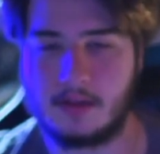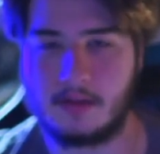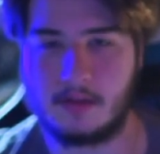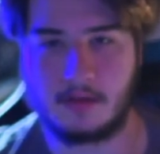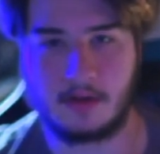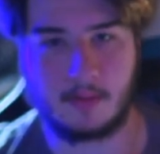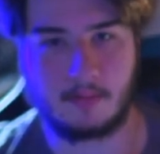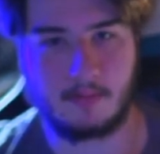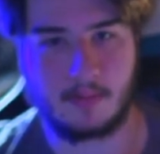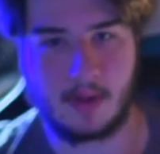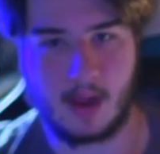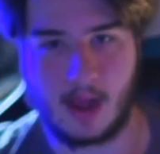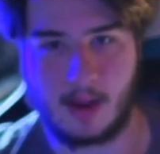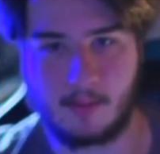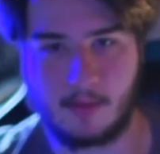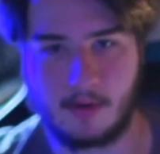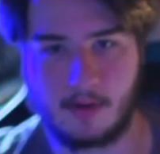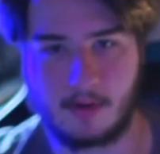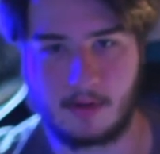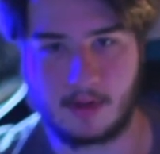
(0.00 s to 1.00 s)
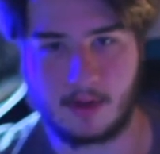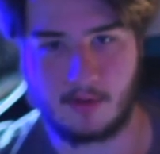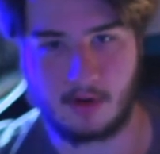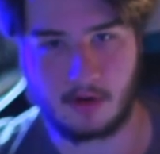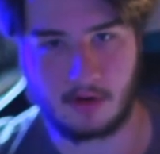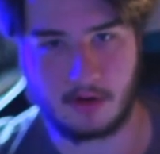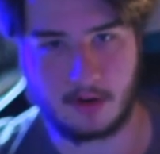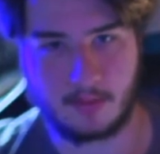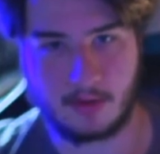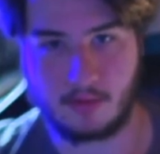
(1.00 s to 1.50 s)
Non abbiamo, da
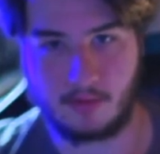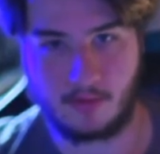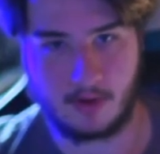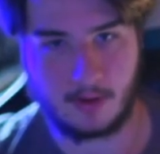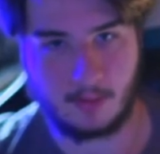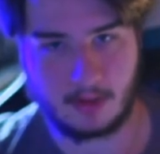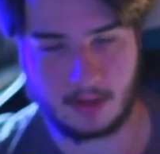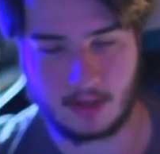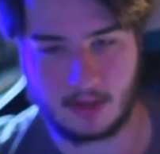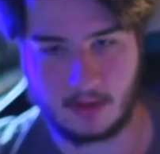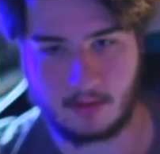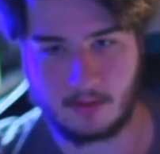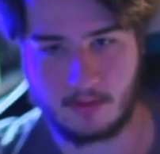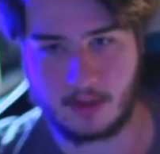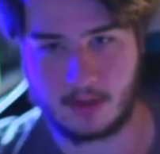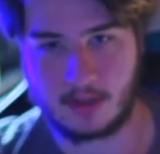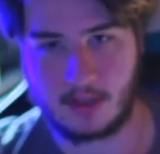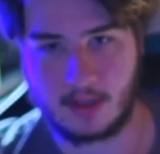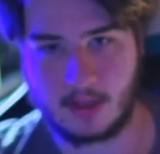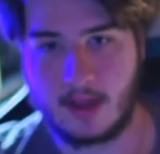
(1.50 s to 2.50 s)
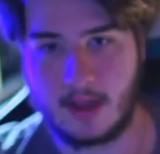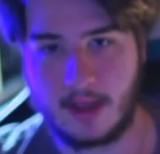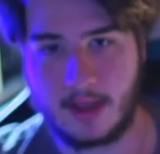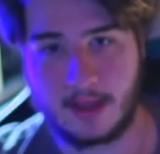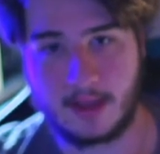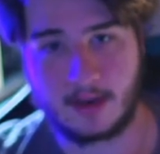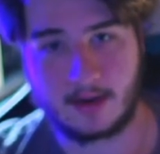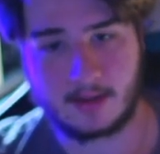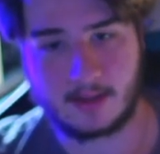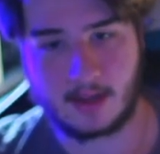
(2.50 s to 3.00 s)
quello che ho capito, un limite di quanti
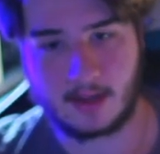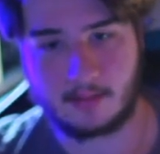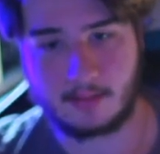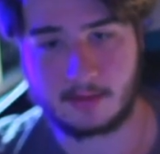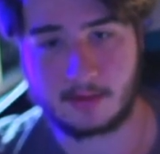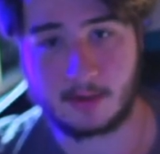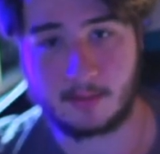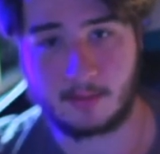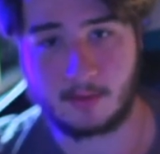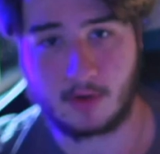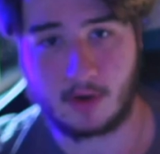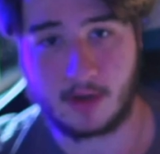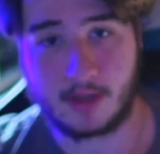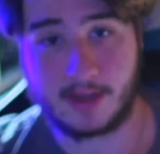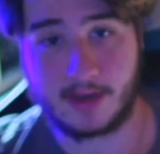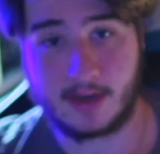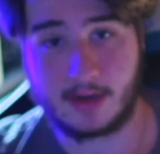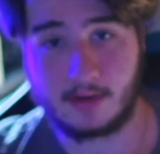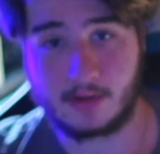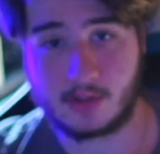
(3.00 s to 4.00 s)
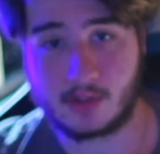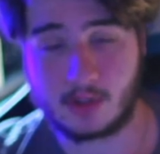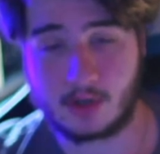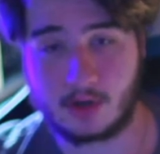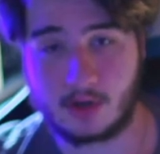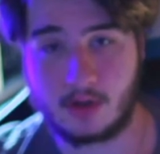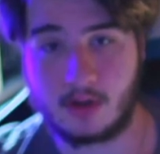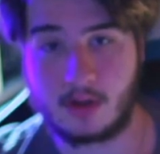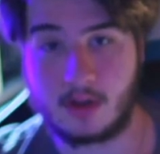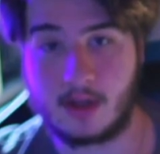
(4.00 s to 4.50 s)
AirTag possiamo collegare al
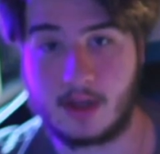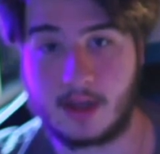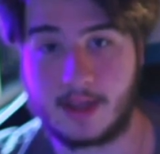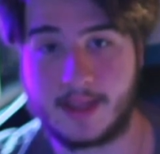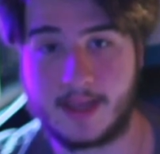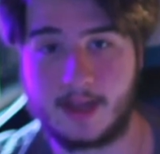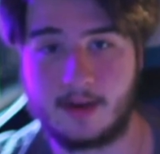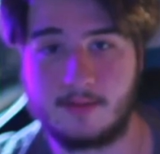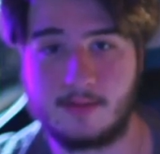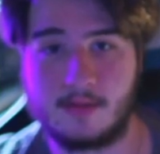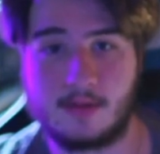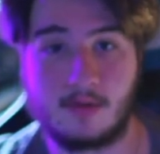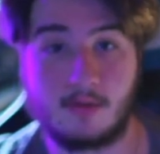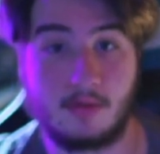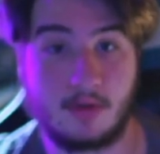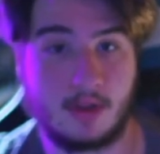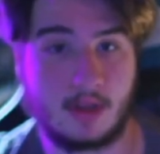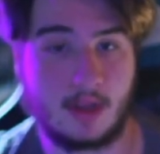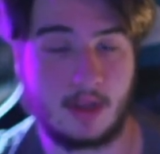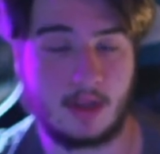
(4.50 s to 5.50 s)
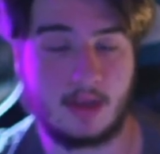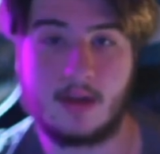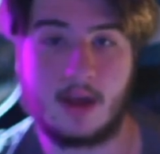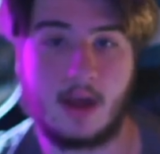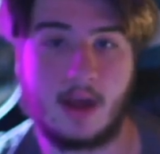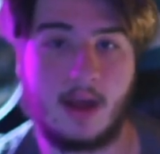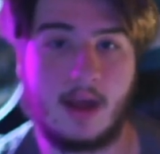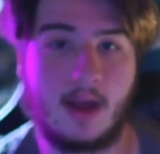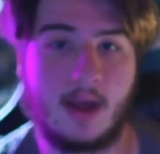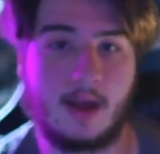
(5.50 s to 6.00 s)
nostro eh, account, quindi
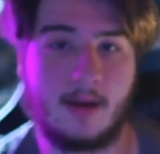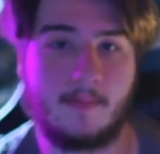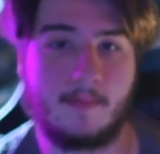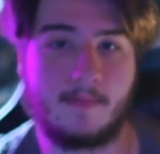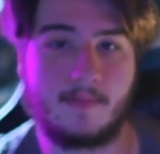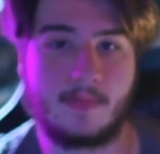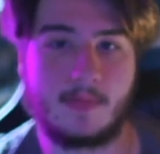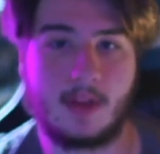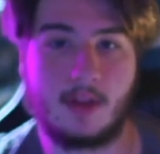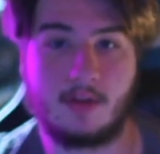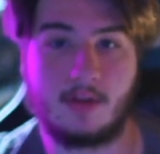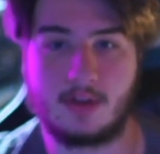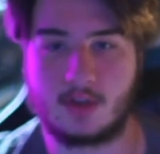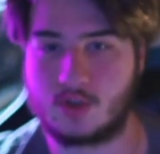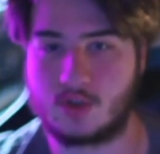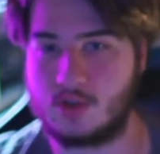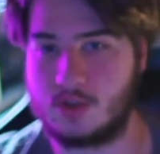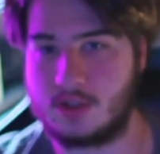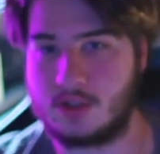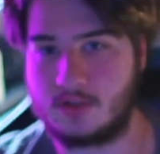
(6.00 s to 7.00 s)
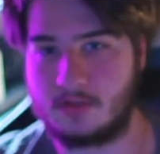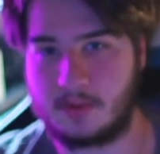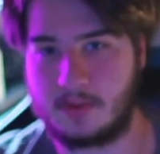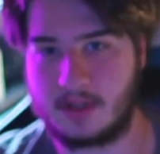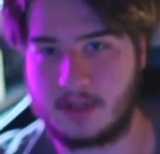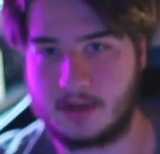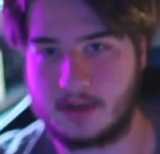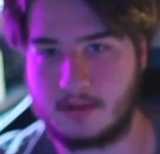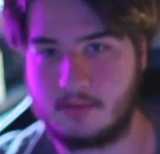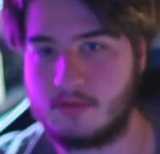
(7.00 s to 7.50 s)
eh, io adesso ho iniziato a
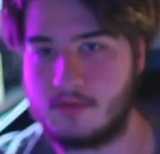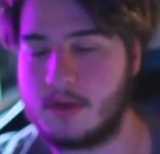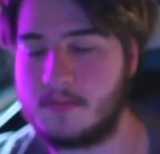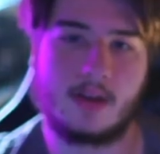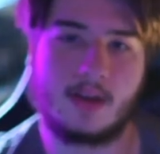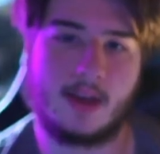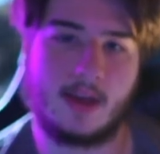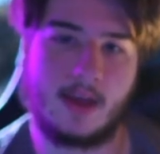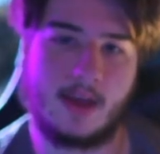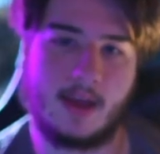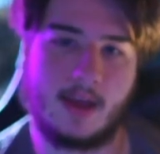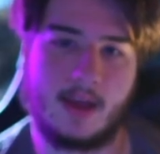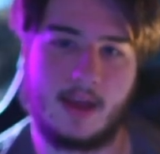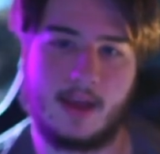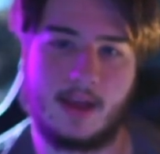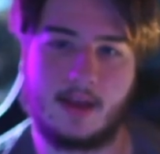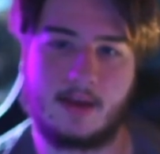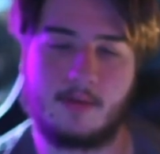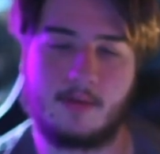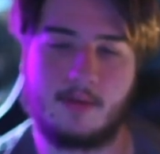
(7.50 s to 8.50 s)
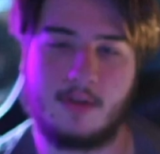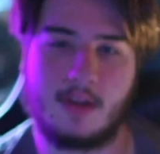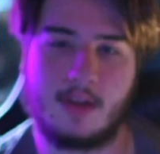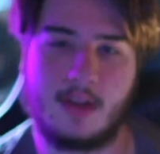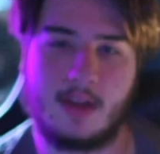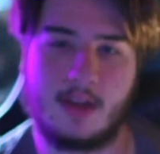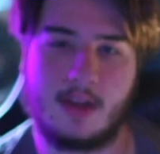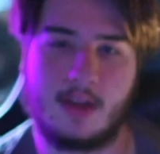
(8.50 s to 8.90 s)
prenderne due che eh, quindi